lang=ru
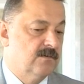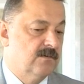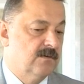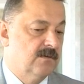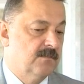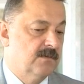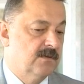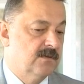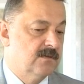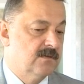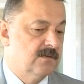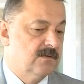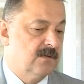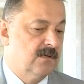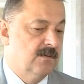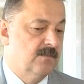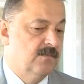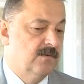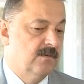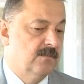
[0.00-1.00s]
скорой
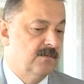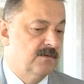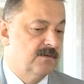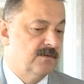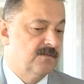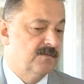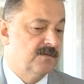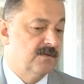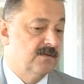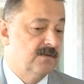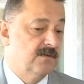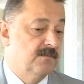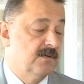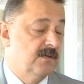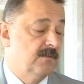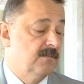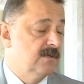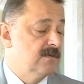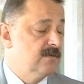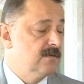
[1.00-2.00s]
медицинской помощи в
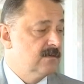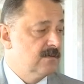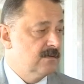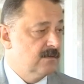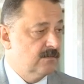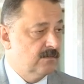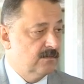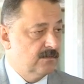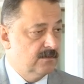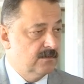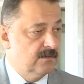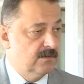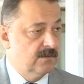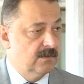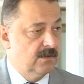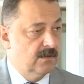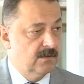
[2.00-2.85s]
сентябре месяце закончить